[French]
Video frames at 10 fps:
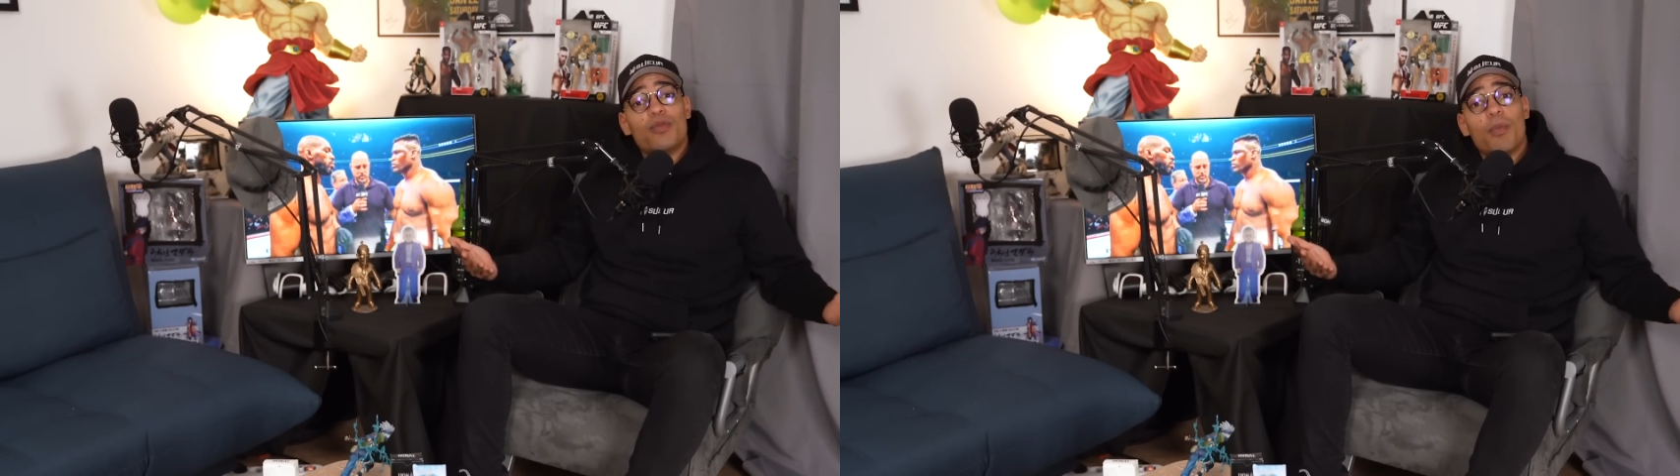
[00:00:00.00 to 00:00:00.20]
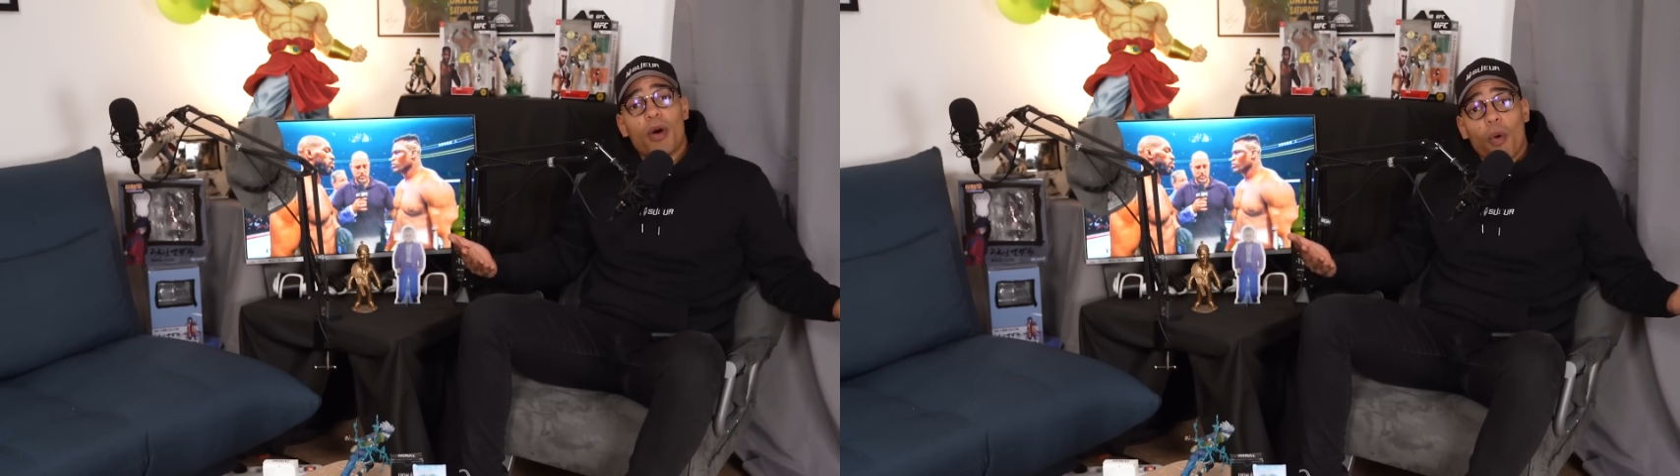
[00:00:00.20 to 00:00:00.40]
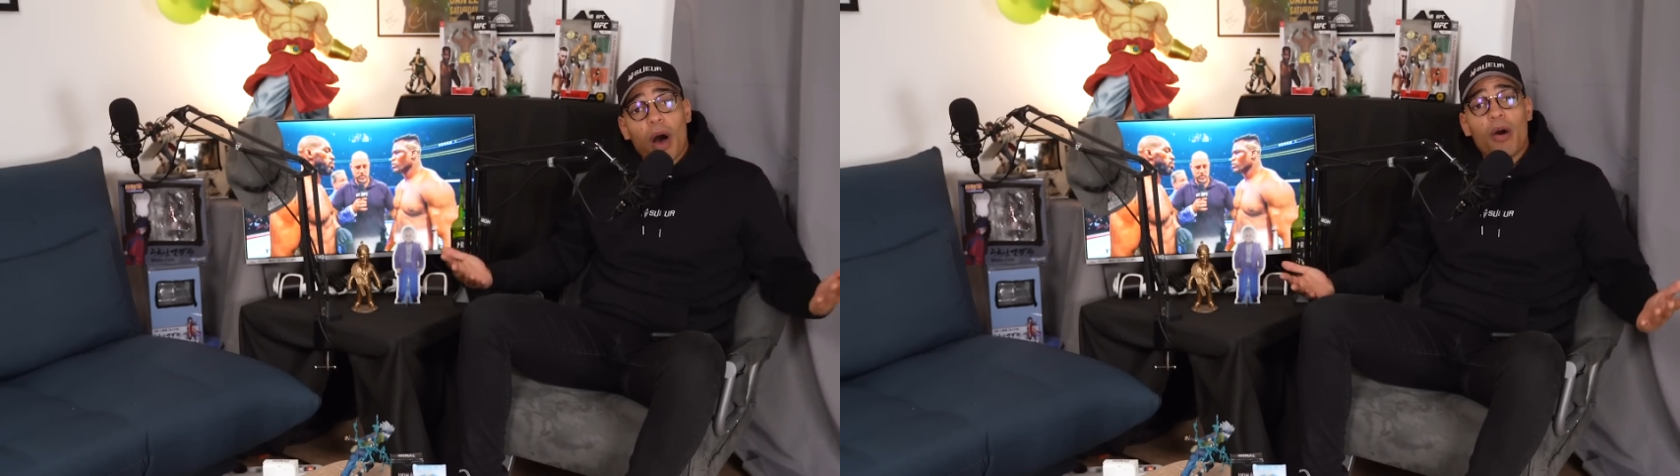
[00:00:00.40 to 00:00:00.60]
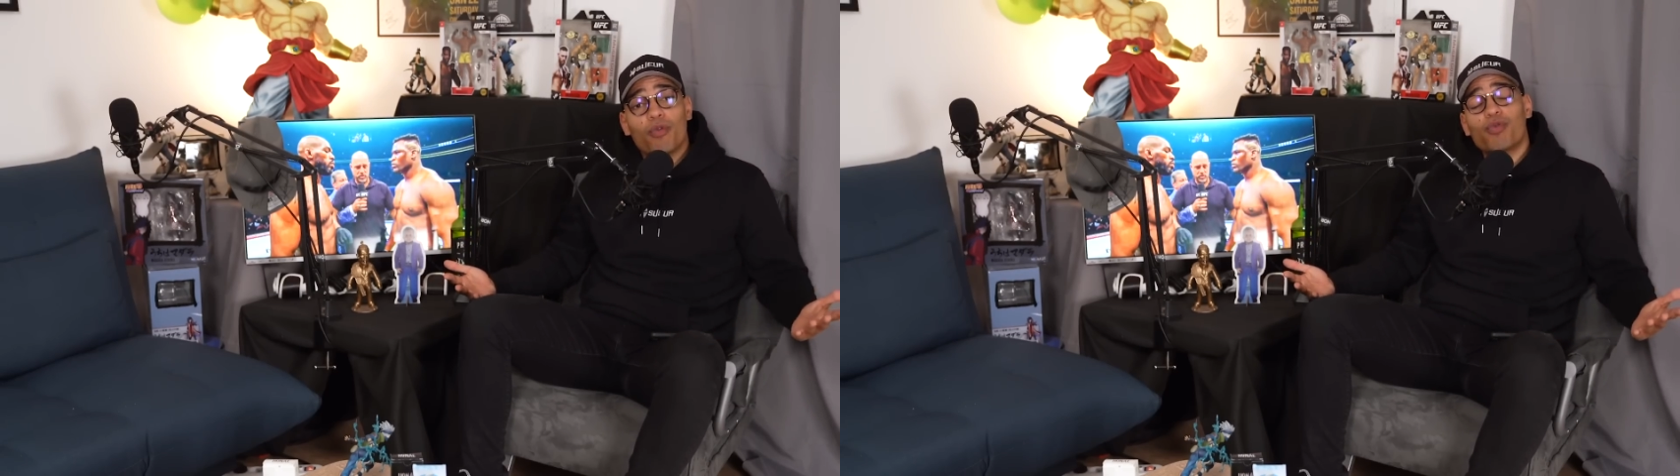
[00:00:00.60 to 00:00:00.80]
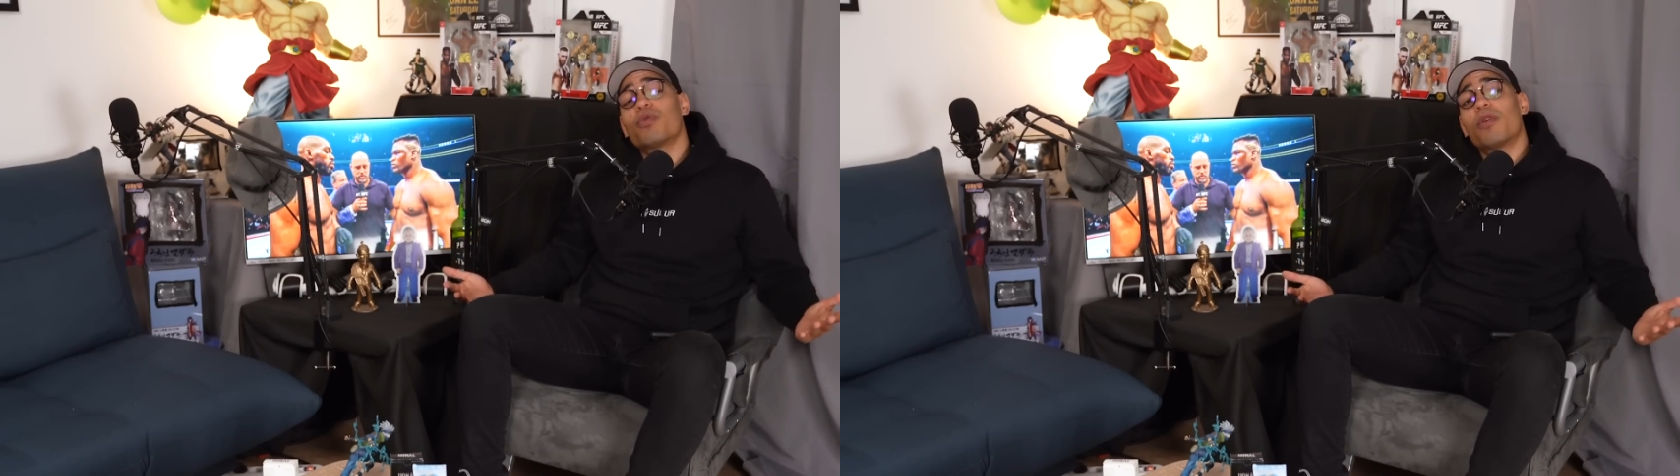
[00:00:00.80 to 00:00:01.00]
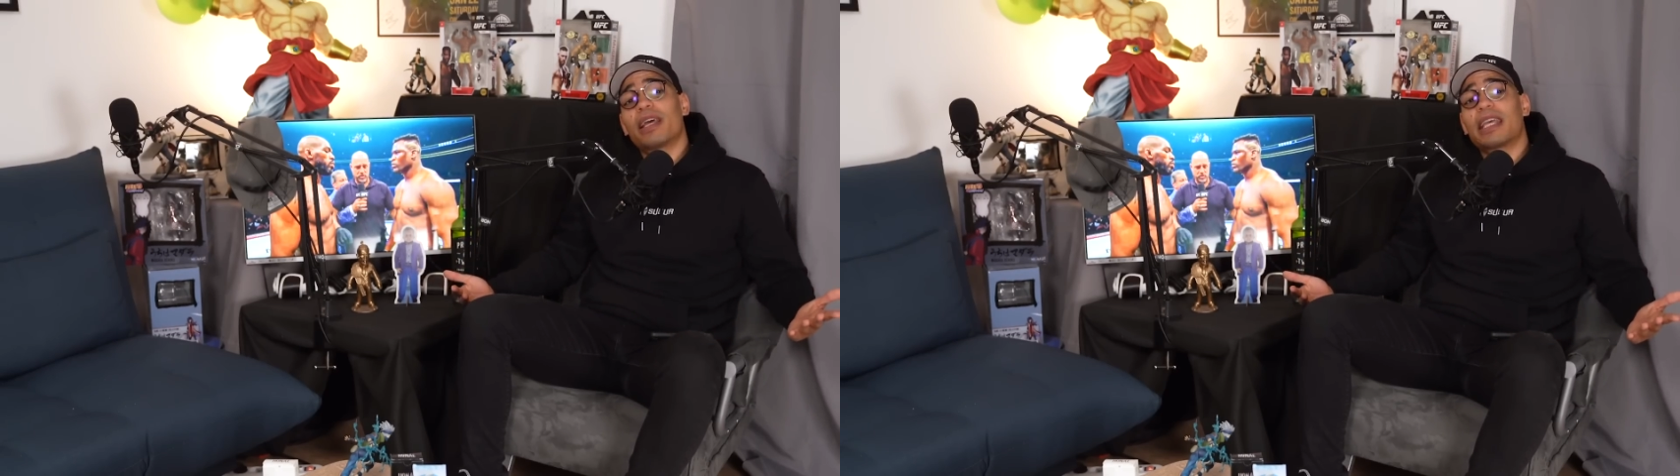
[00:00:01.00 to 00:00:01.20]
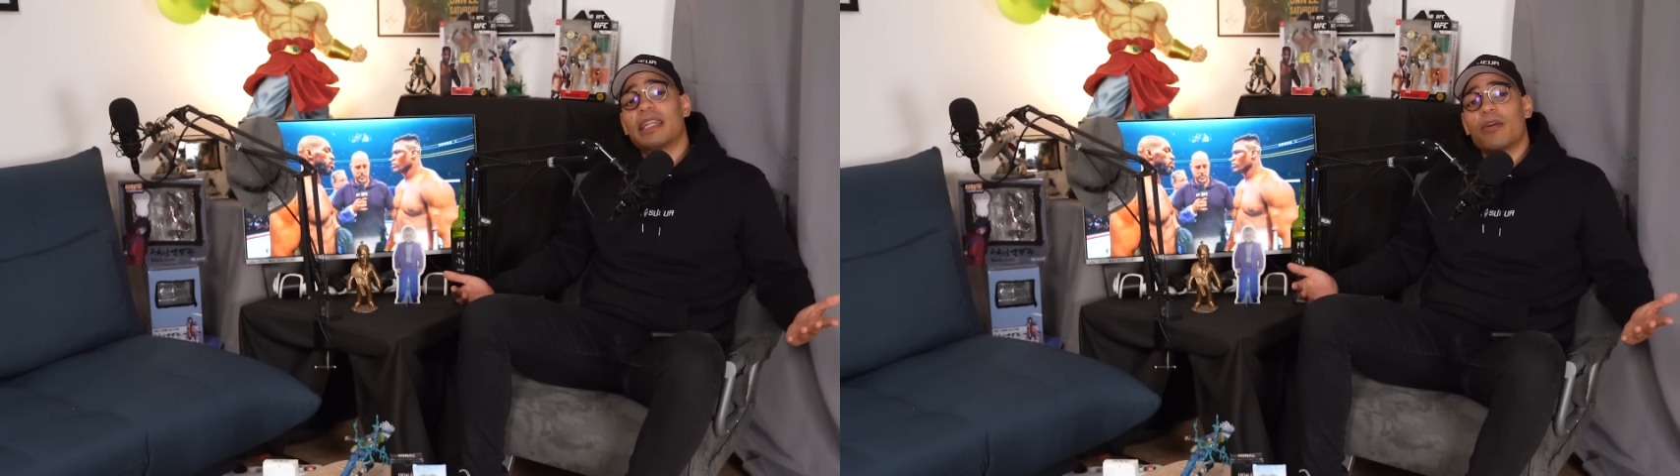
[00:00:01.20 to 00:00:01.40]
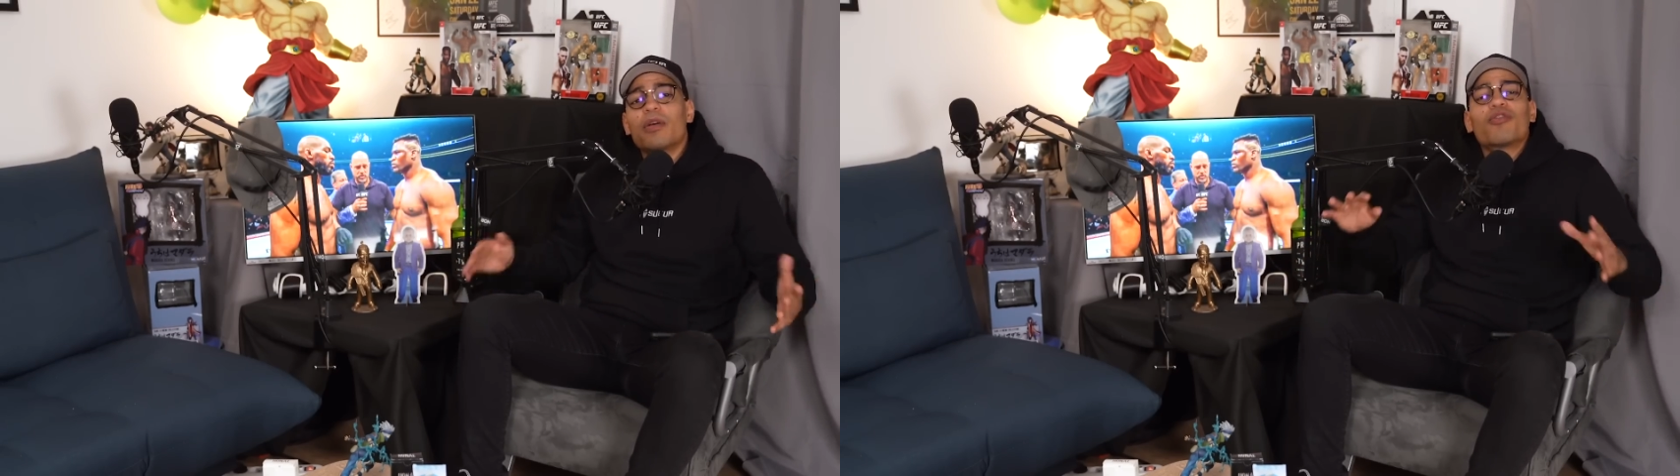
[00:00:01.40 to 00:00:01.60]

numéro 1 aujourd'hui dans la catégorie.